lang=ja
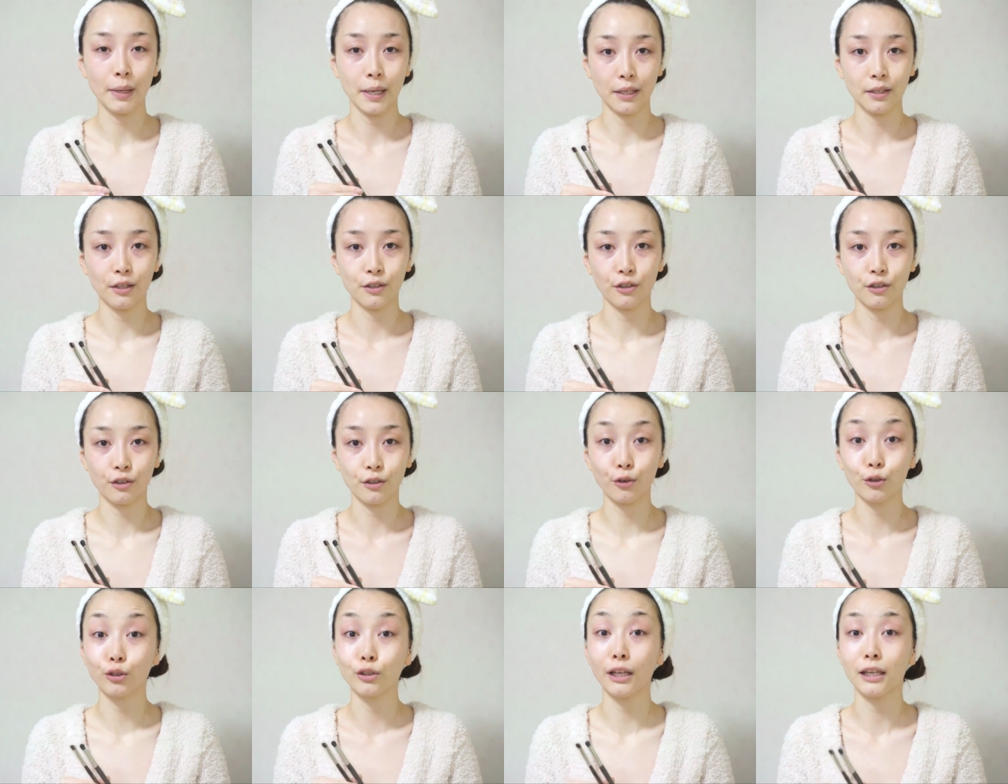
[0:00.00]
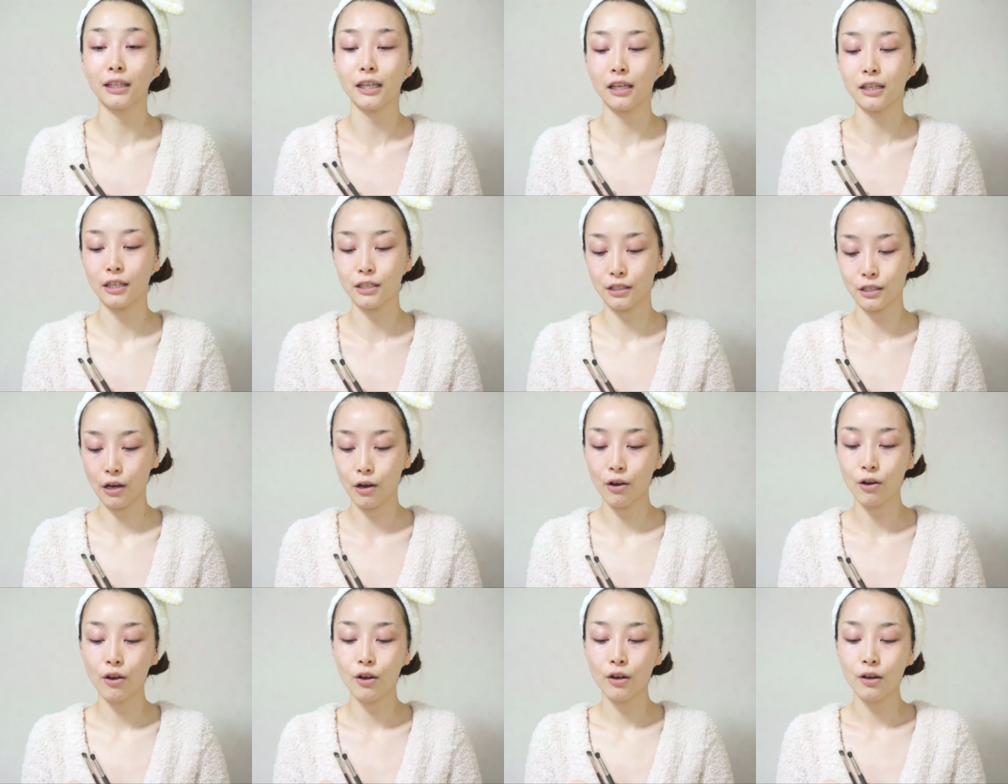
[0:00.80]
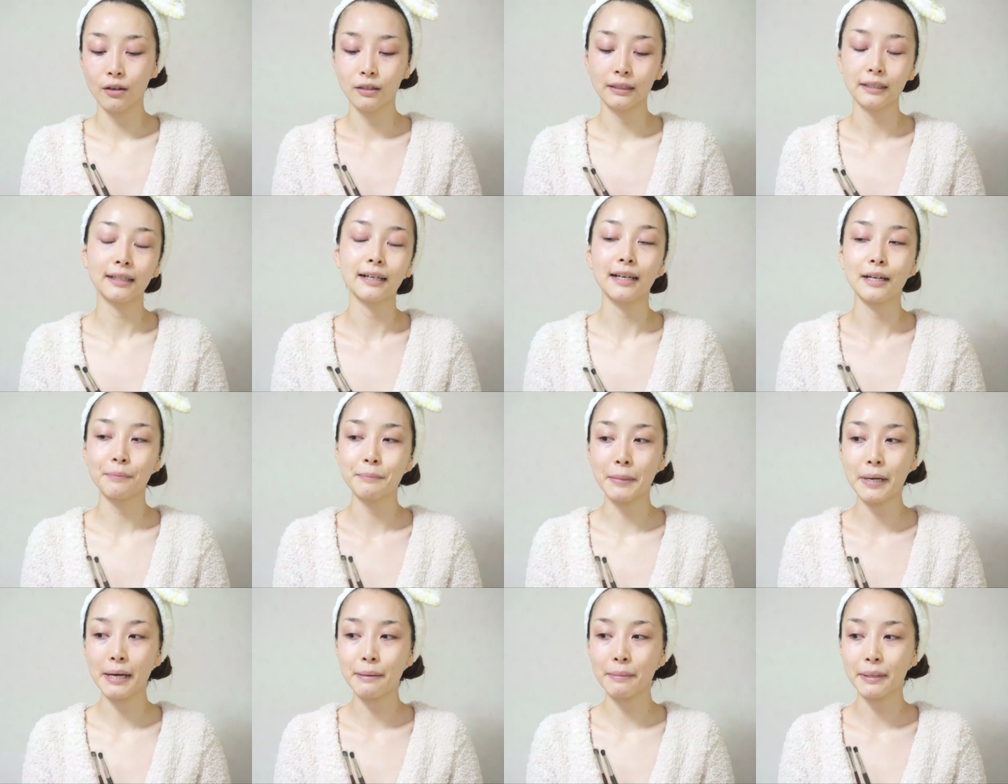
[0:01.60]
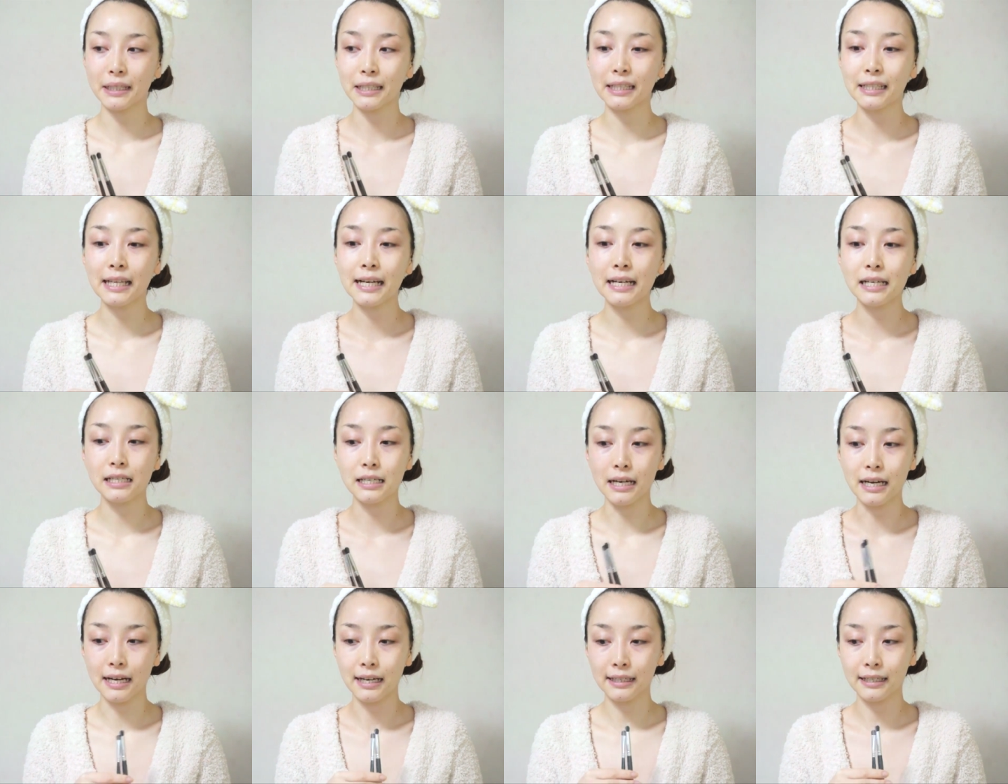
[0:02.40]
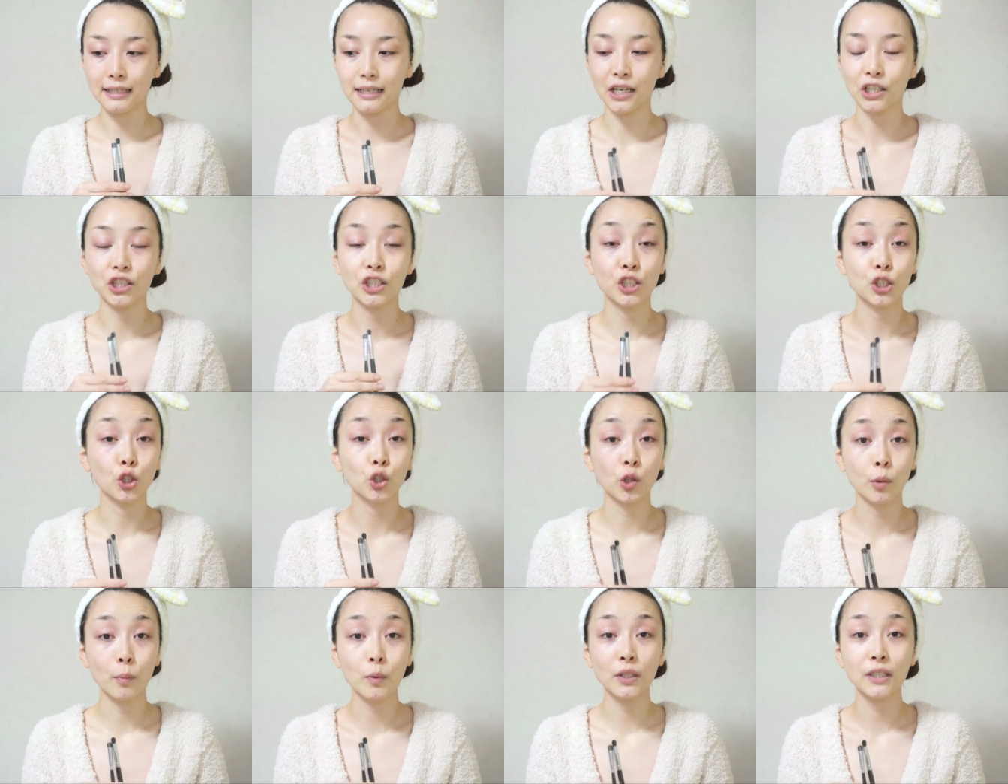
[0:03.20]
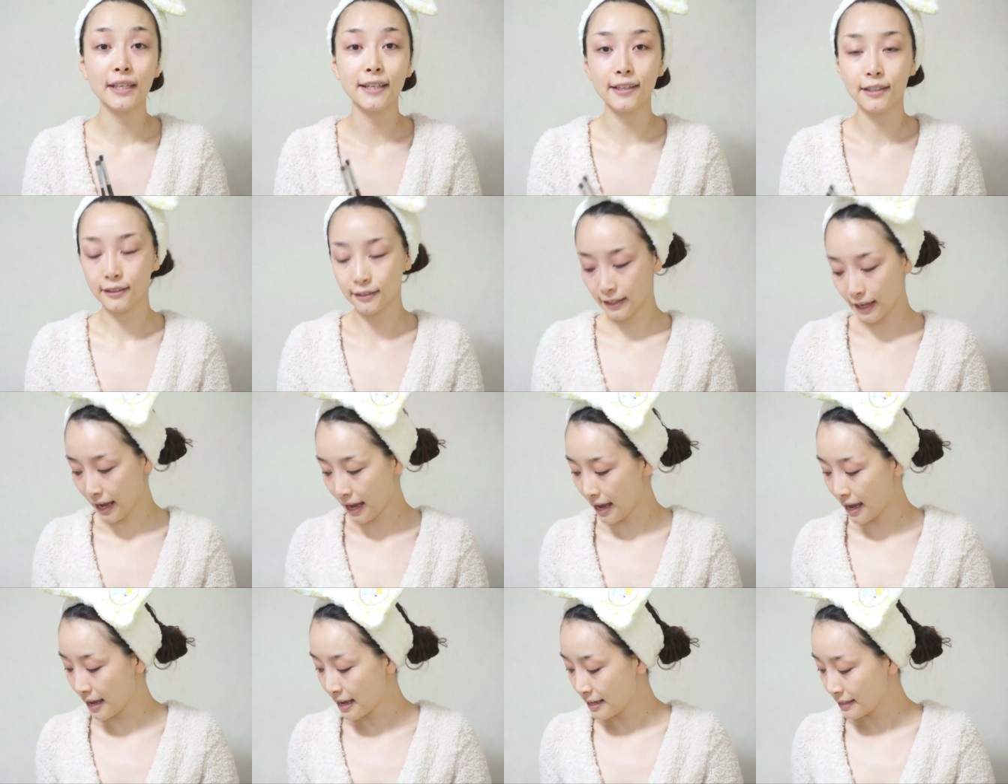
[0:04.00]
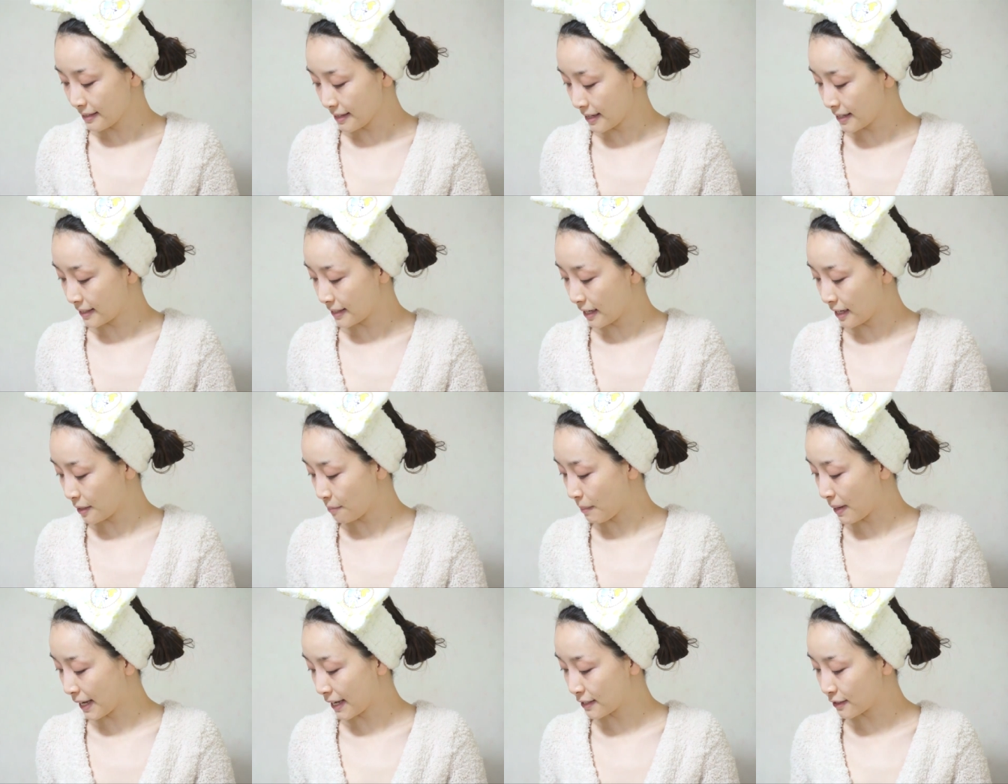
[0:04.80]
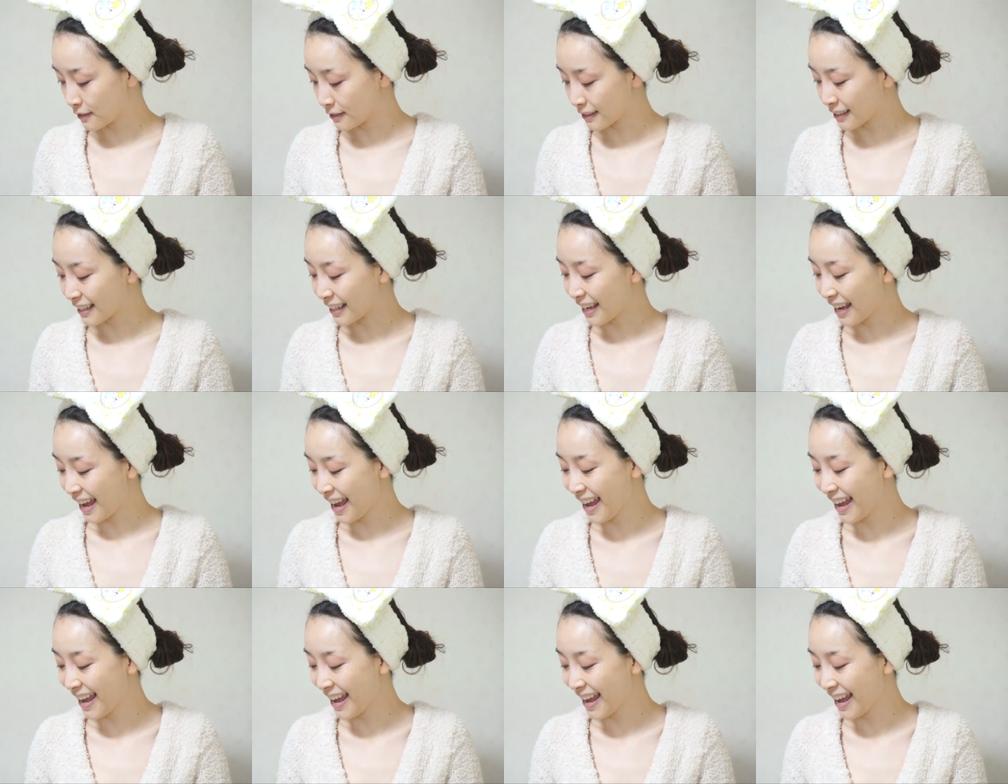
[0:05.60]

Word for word: 名っていうことだったんですよだからまあまたなんか企画しようと思ってるんでぜひぜひめげずに